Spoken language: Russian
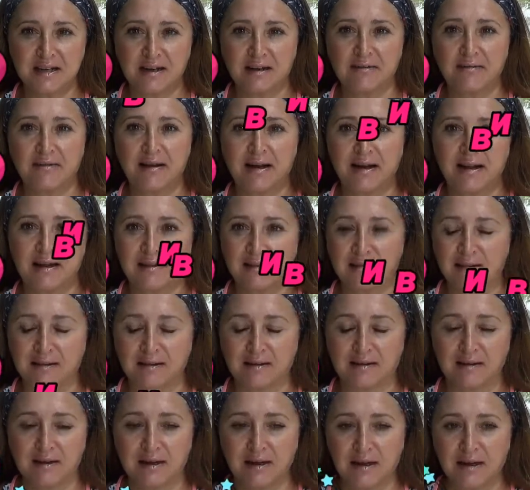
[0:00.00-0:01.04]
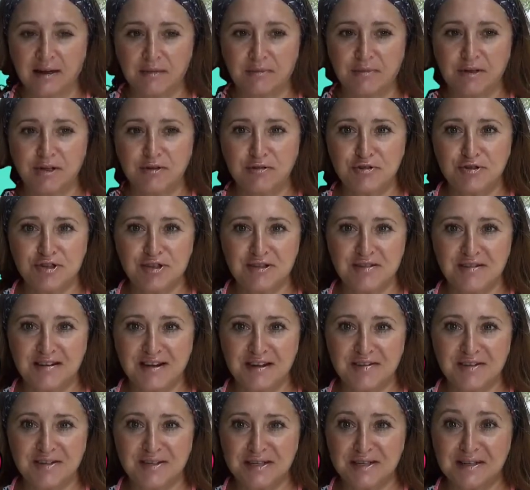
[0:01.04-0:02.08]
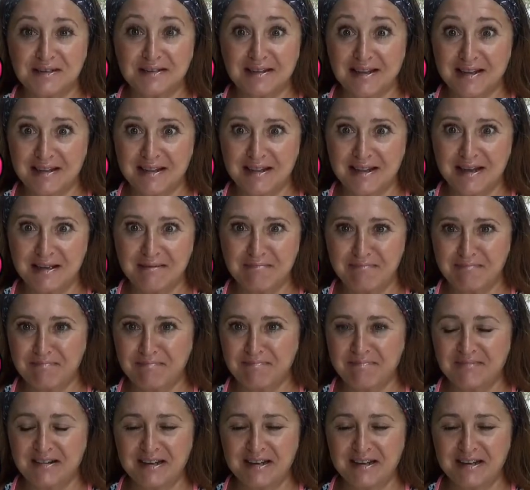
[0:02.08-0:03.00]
Коваленко. Мне очень нравится их тандем.